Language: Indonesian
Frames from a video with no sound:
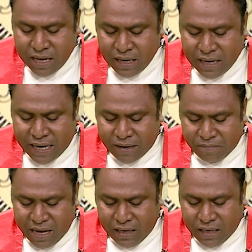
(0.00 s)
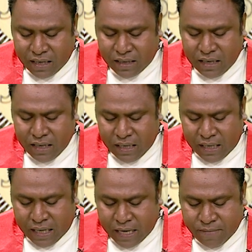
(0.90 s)
laran metin
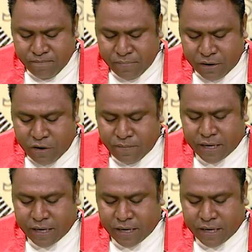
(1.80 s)
iha maromak.